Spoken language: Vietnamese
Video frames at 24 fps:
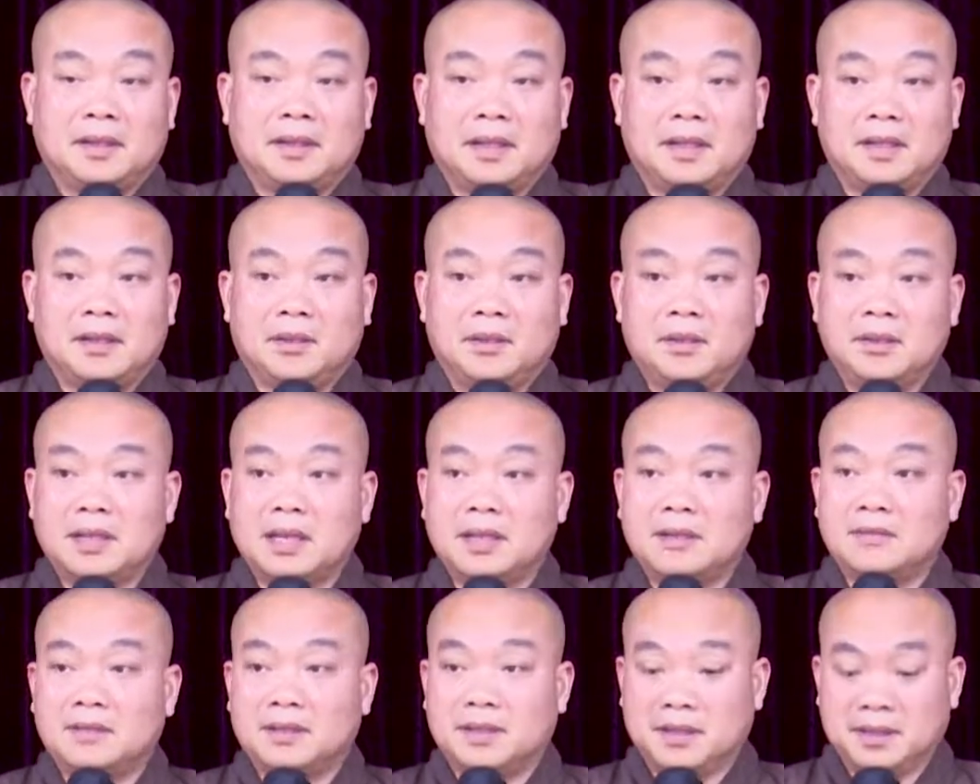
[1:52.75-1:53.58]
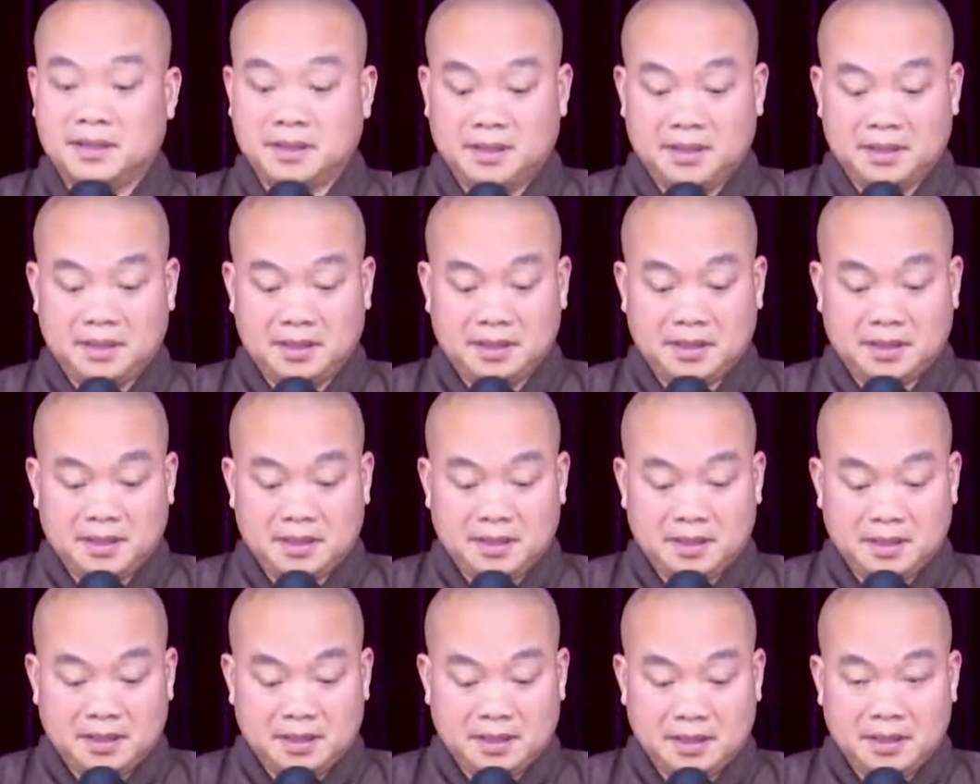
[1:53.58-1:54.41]
Thầy hỏi các vị,
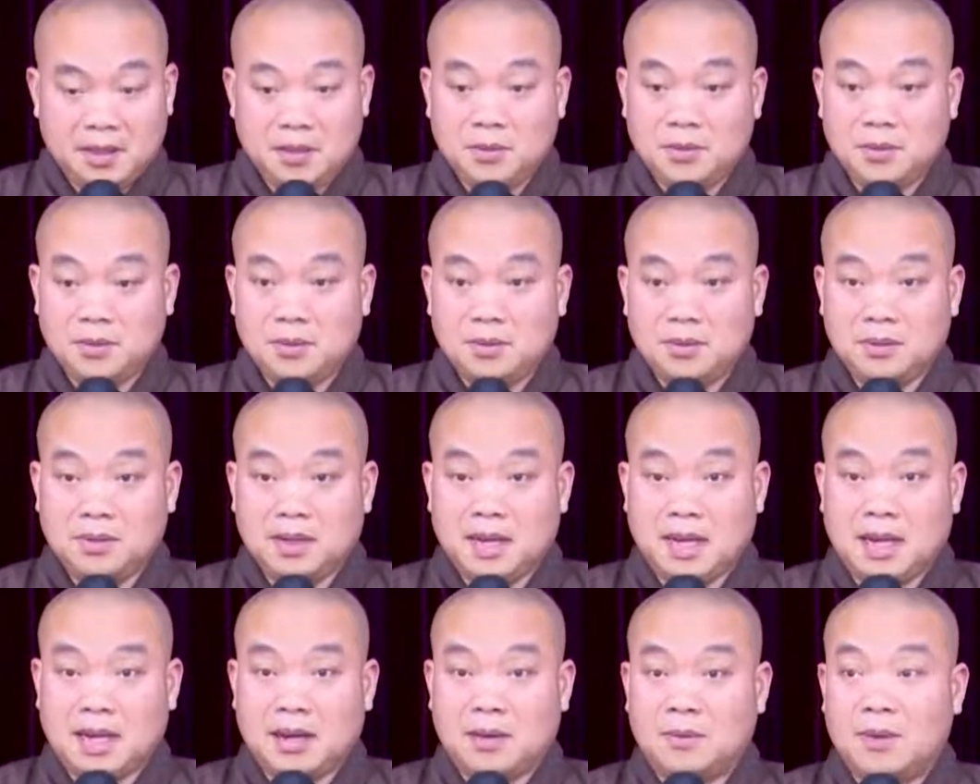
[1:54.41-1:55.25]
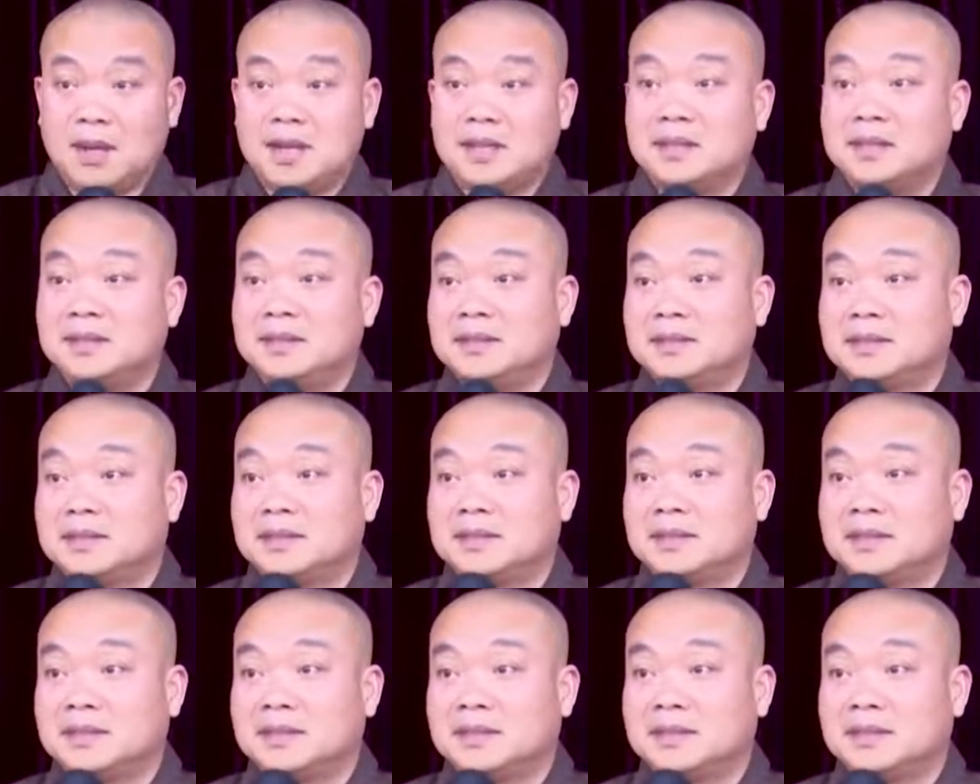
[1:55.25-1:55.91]
đâu là quá khứ?